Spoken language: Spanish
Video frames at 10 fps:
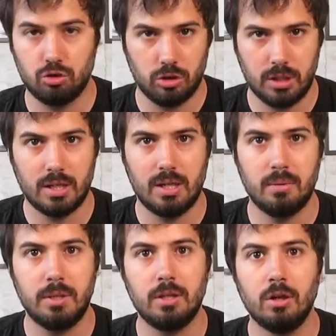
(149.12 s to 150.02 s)
y os lo dije en
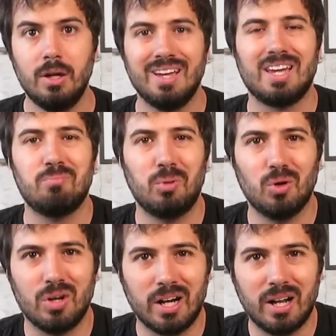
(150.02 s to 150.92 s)
el vídeo, que
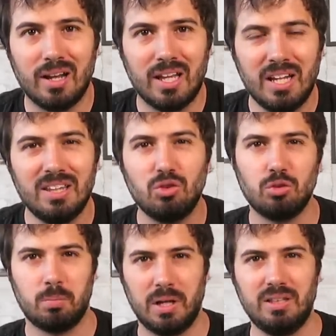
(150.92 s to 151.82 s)
Polonara ir de
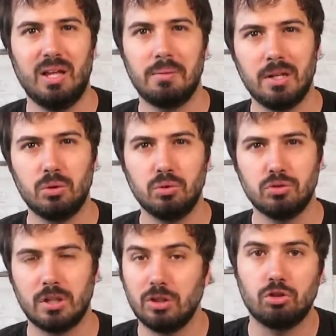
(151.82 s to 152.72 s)
suplente a
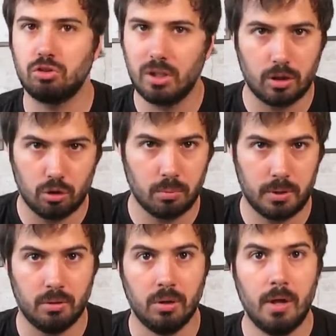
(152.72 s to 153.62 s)
Virtus, eso sí que no lo
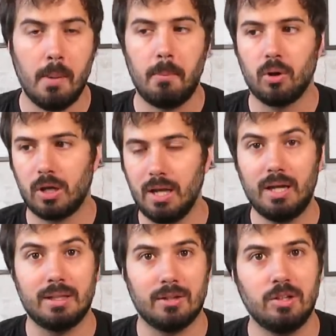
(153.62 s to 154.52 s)
veo. Porque
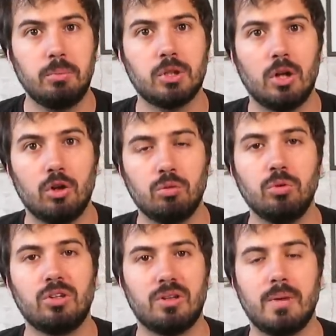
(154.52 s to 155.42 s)
era quitarse el
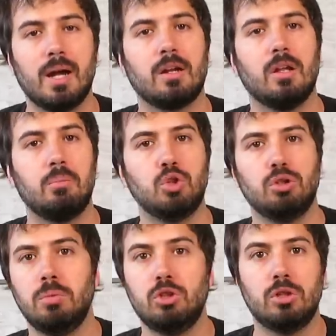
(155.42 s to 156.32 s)
protagonismo que se había ganado a
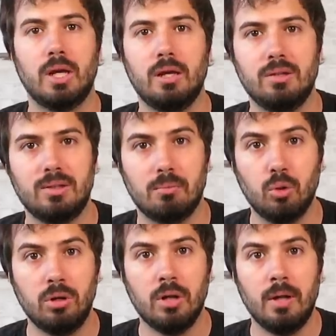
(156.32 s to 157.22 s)
pulso en Vitoria y en
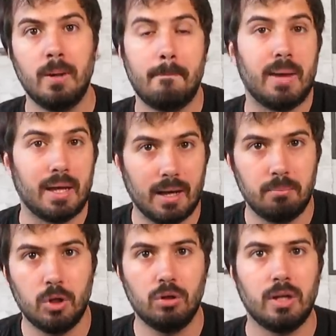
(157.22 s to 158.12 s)
Estambul. En
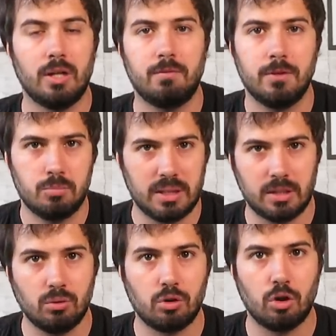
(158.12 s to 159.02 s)
cambio, en EFES va a
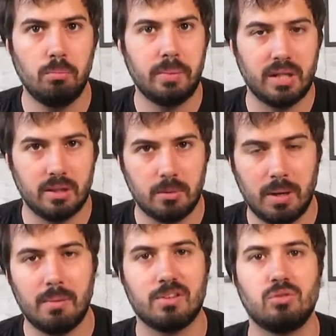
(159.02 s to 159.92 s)
tener un rol
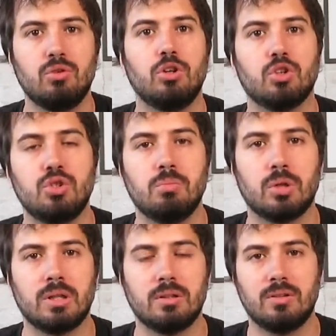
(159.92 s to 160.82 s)
principal, va a ser uno de los
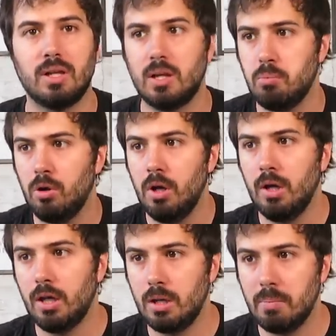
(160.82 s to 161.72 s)
importantes del equipo,
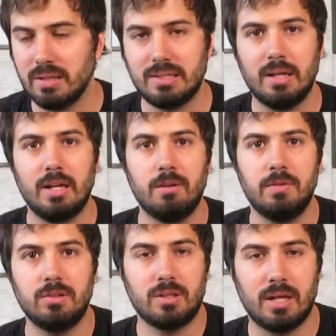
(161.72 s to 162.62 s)
y va a ser en
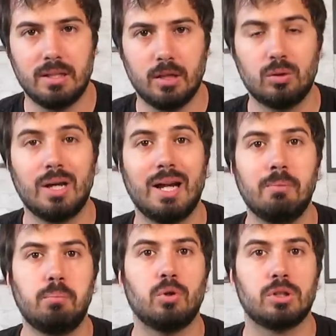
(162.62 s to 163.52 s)
EFES candidato a
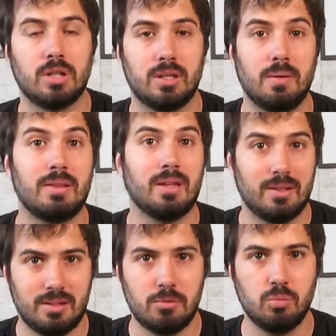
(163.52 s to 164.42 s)
ganar por tercera vez
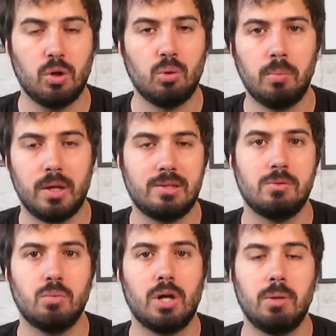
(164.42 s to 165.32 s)
ese mismo, ese mismo